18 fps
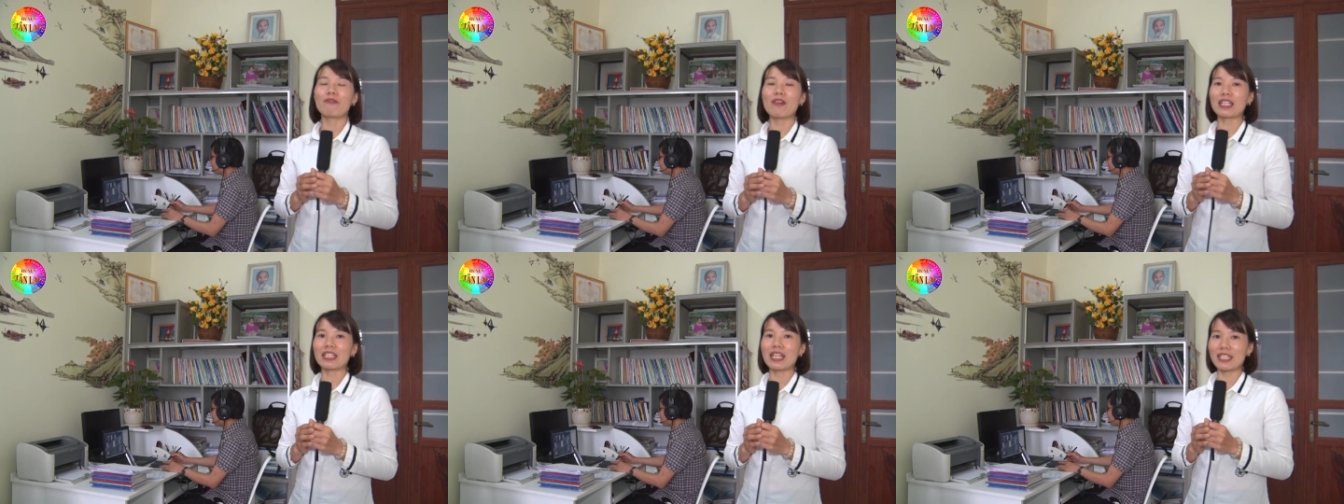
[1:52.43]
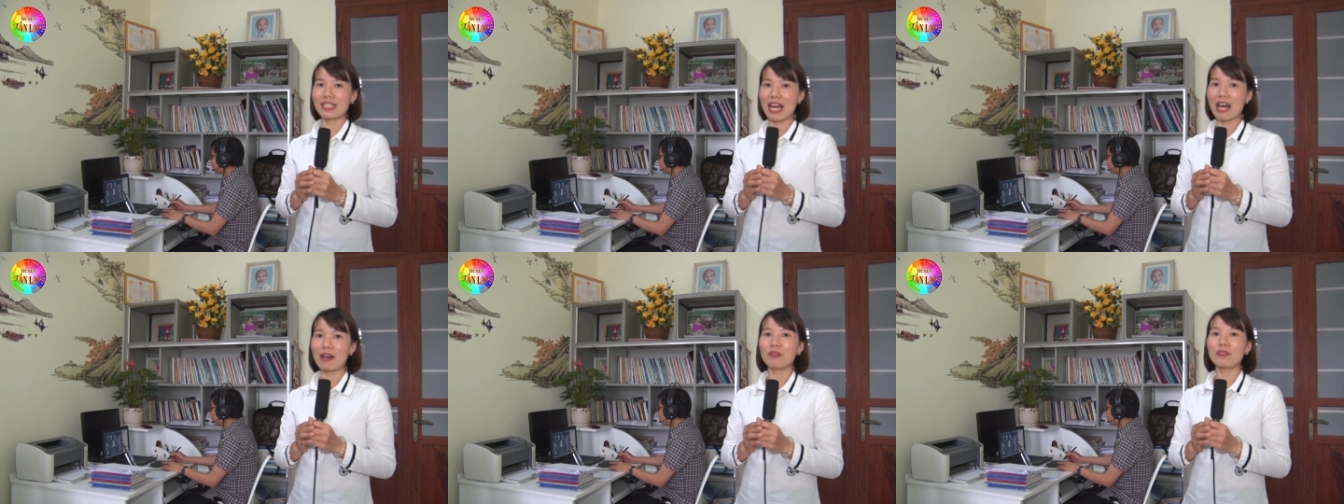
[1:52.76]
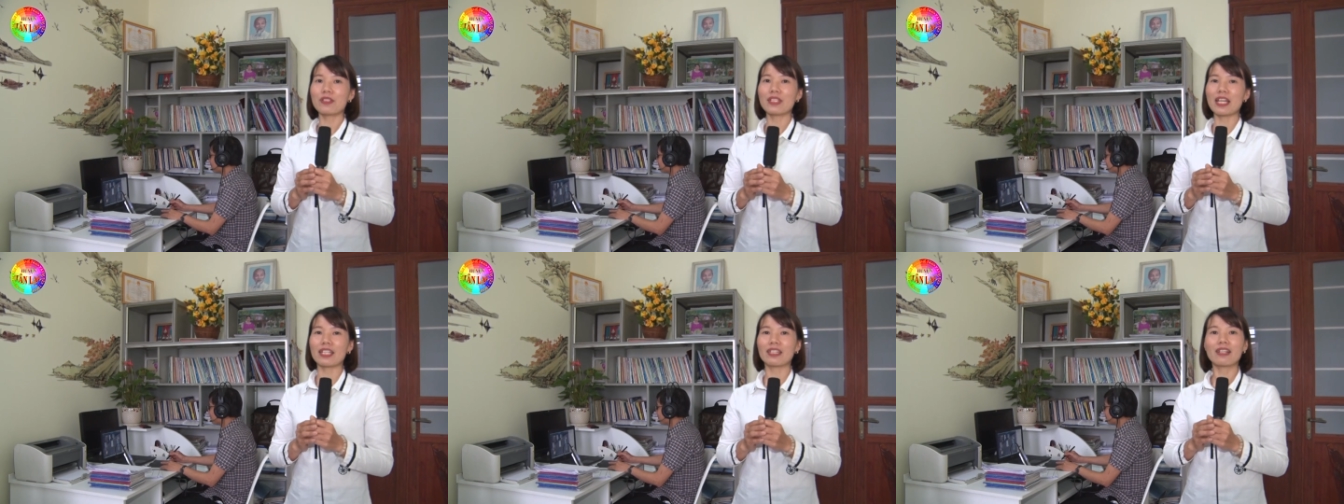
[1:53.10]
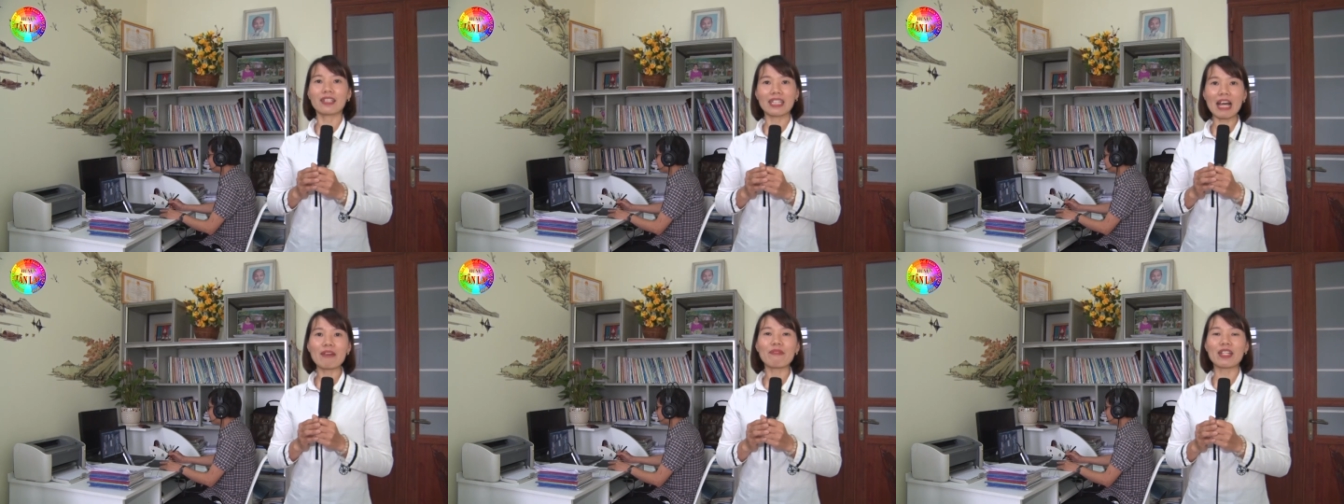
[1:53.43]
và thầy giáo sẽ
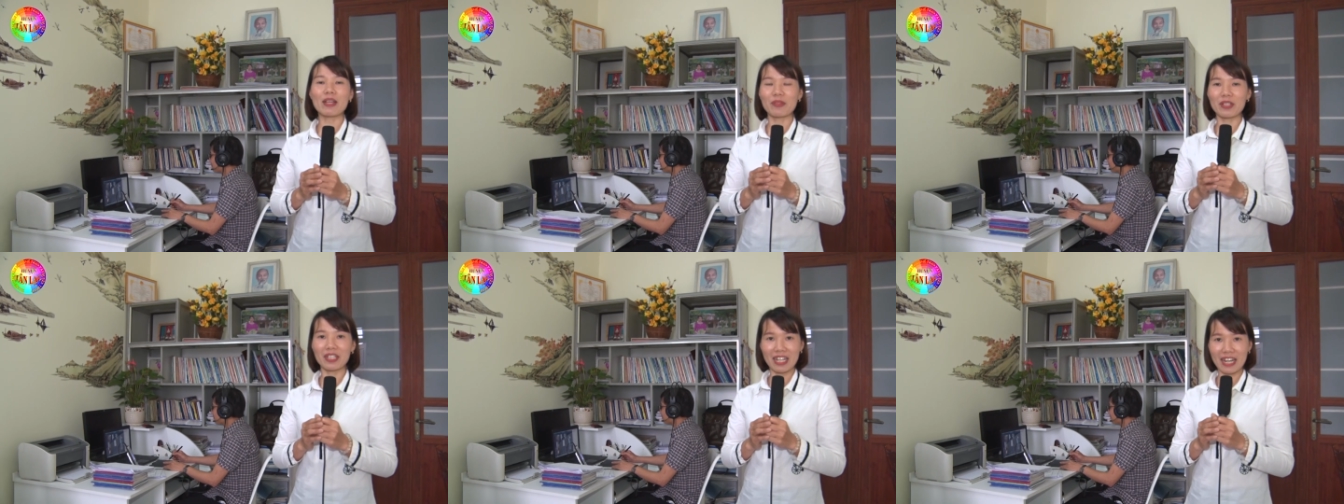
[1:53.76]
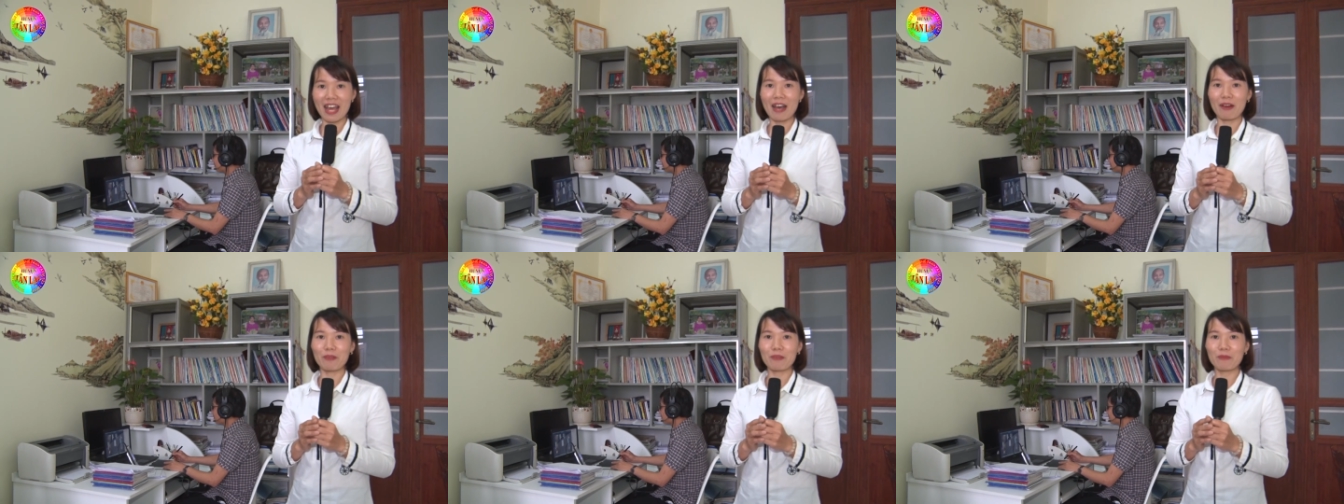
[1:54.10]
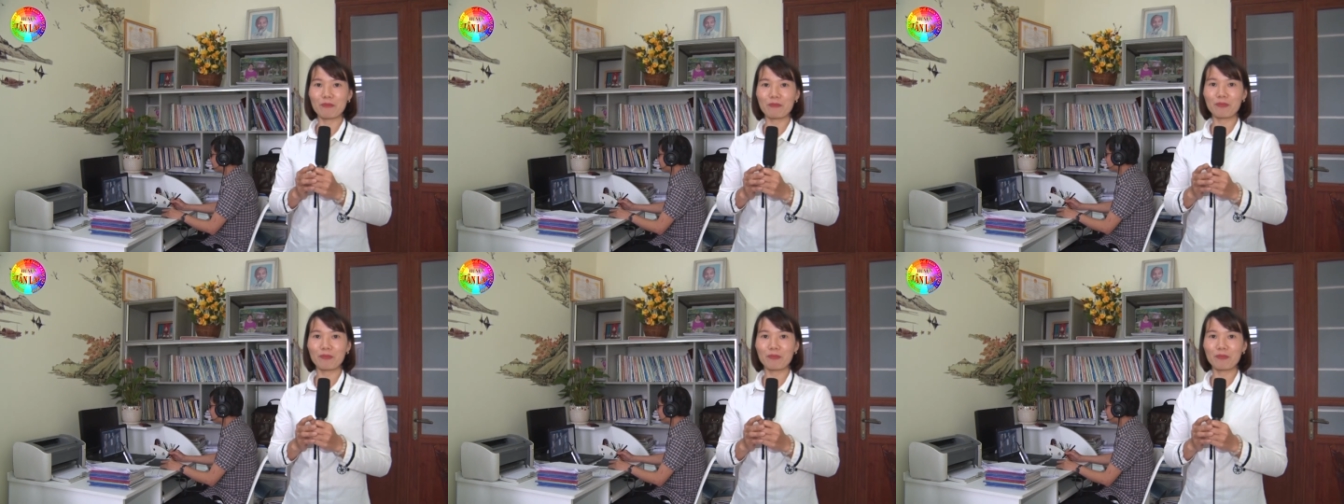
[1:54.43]
tương tác với nhau như thế nào.